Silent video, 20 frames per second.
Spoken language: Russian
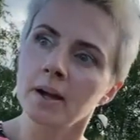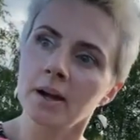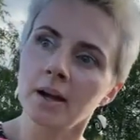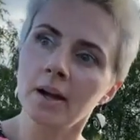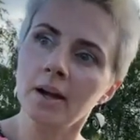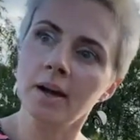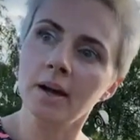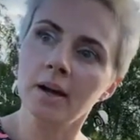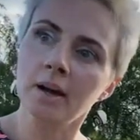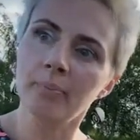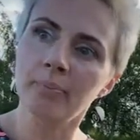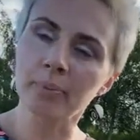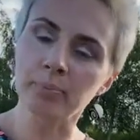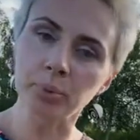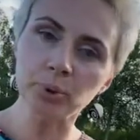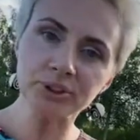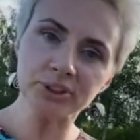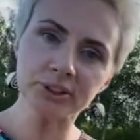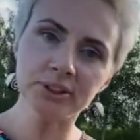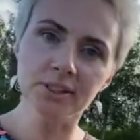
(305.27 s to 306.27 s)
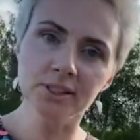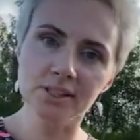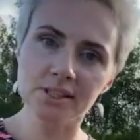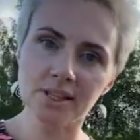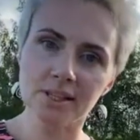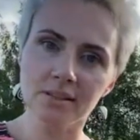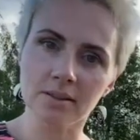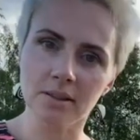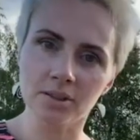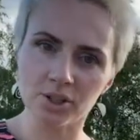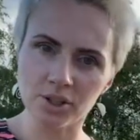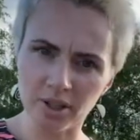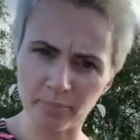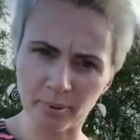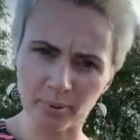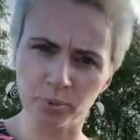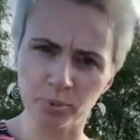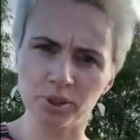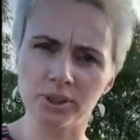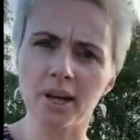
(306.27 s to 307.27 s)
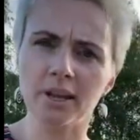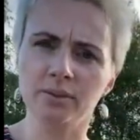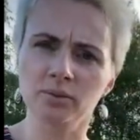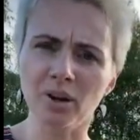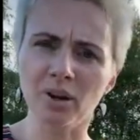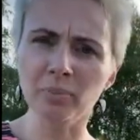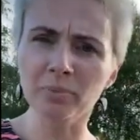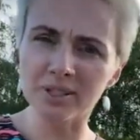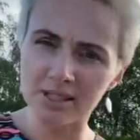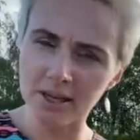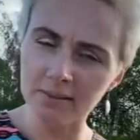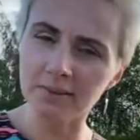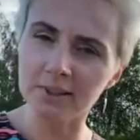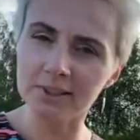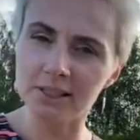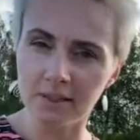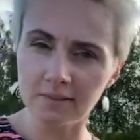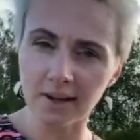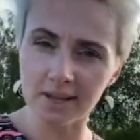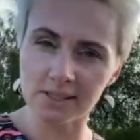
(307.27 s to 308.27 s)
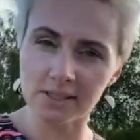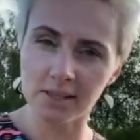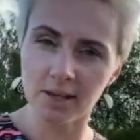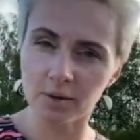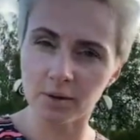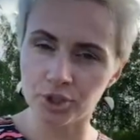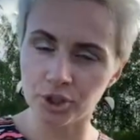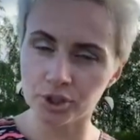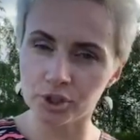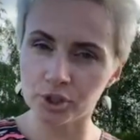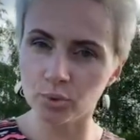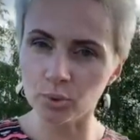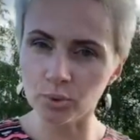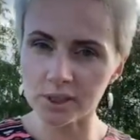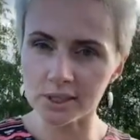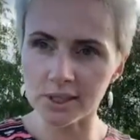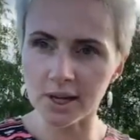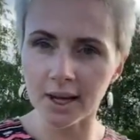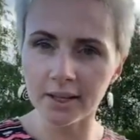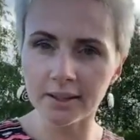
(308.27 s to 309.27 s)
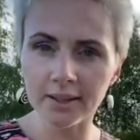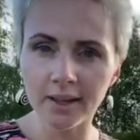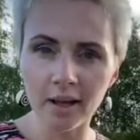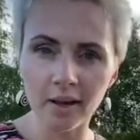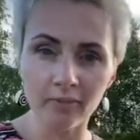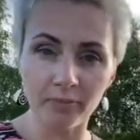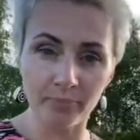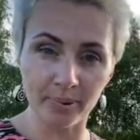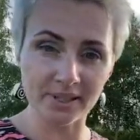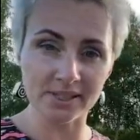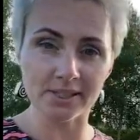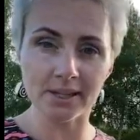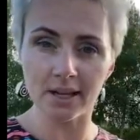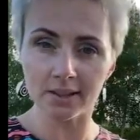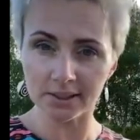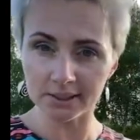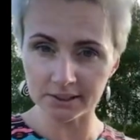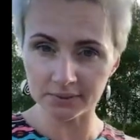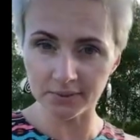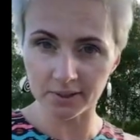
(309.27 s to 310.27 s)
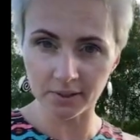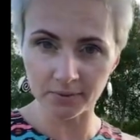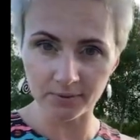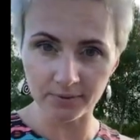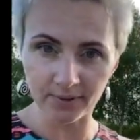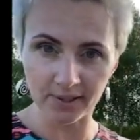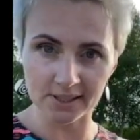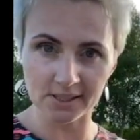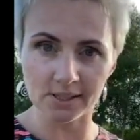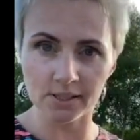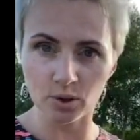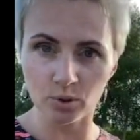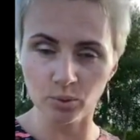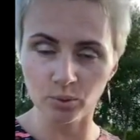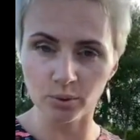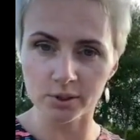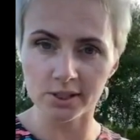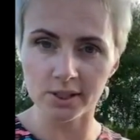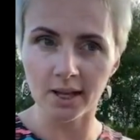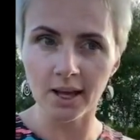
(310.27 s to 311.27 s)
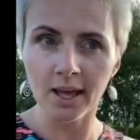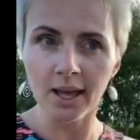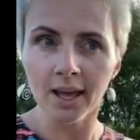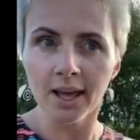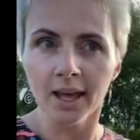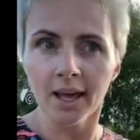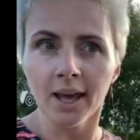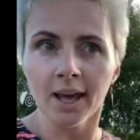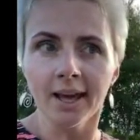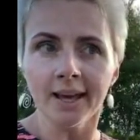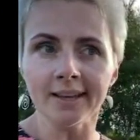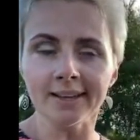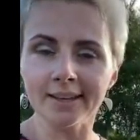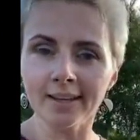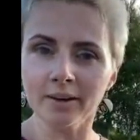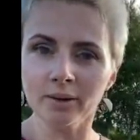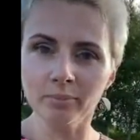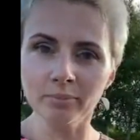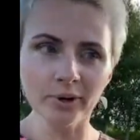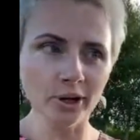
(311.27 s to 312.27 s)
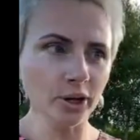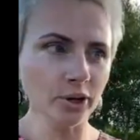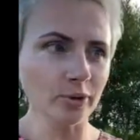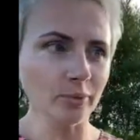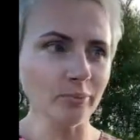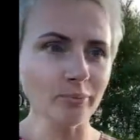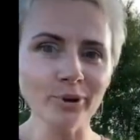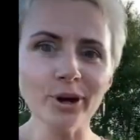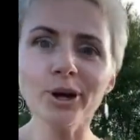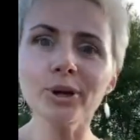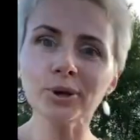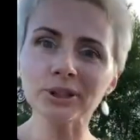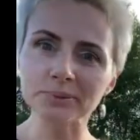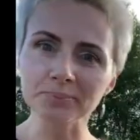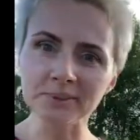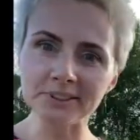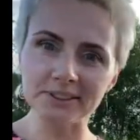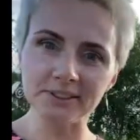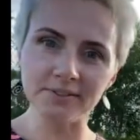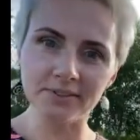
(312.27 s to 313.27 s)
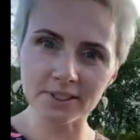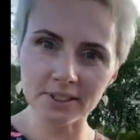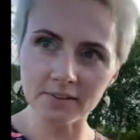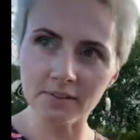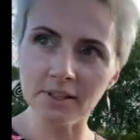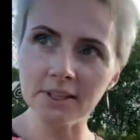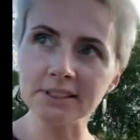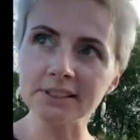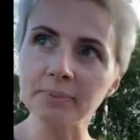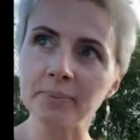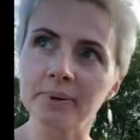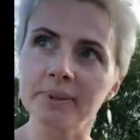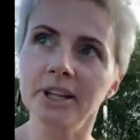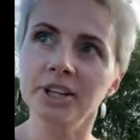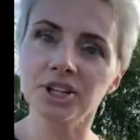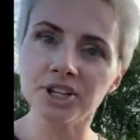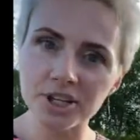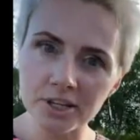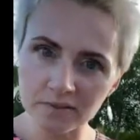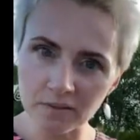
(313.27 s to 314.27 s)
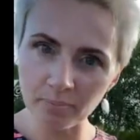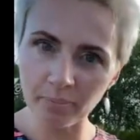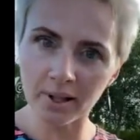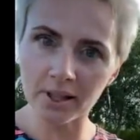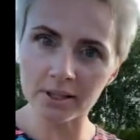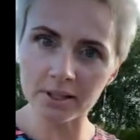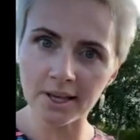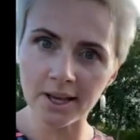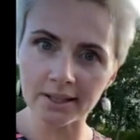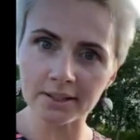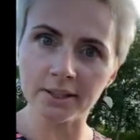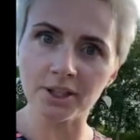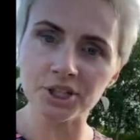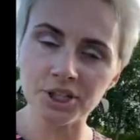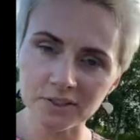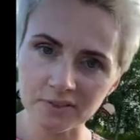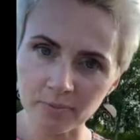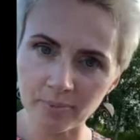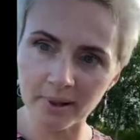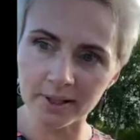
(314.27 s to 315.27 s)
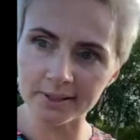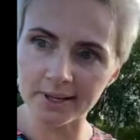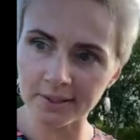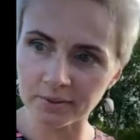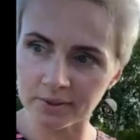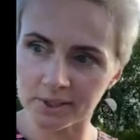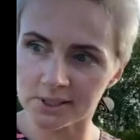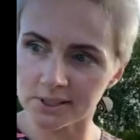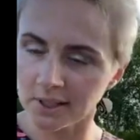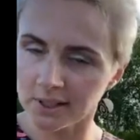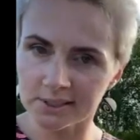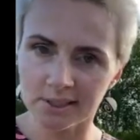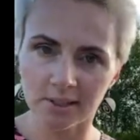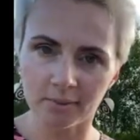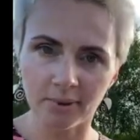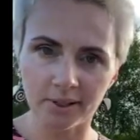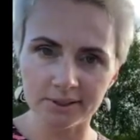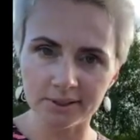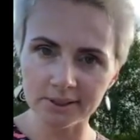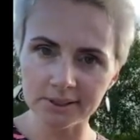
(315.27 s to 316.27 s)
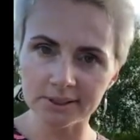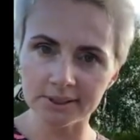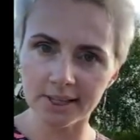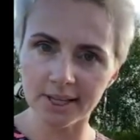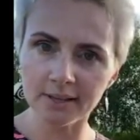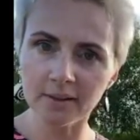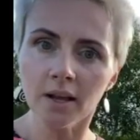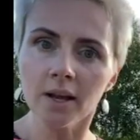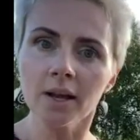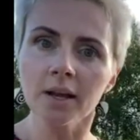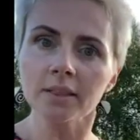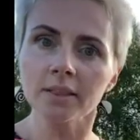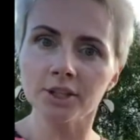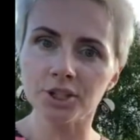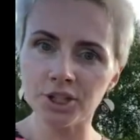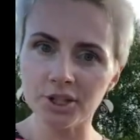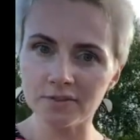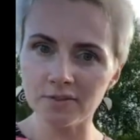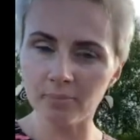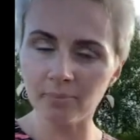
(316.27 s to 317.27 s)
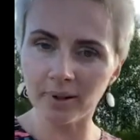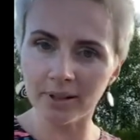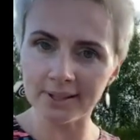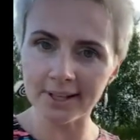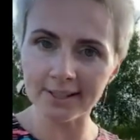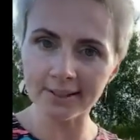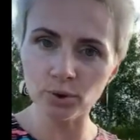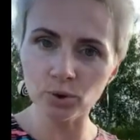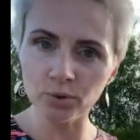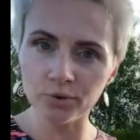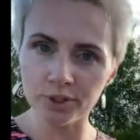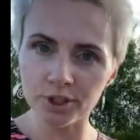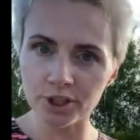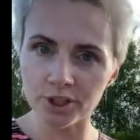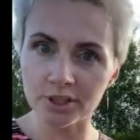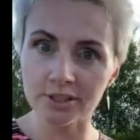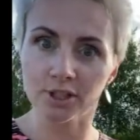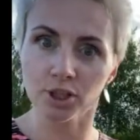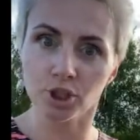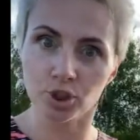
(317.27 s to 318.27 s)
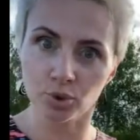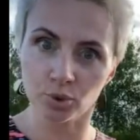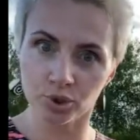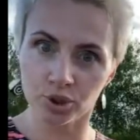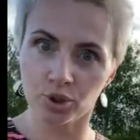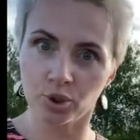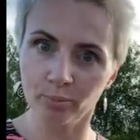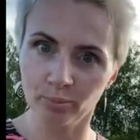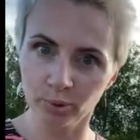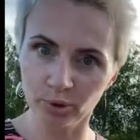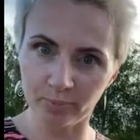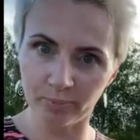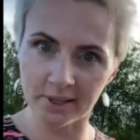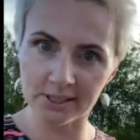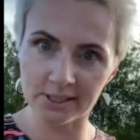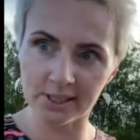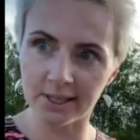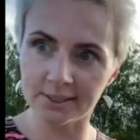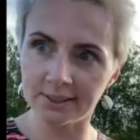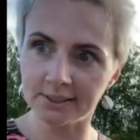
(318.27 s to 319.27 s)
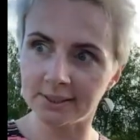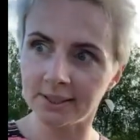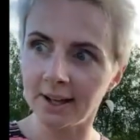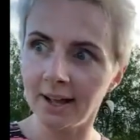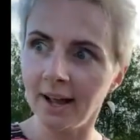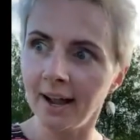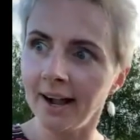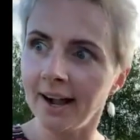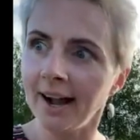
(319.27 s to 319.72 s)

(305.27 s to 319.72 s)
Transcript: Э, пропустила, за, начала пропускать, ну, как бы слива, сливаться, короче, с курса, она призналась в этом в конце курса. Я, и мы, мы ее смотивировали, типа, начни выполнять, начни выполнять, вот осталось там один день, начни выполнять, ты увидишь, что, что будет происходить.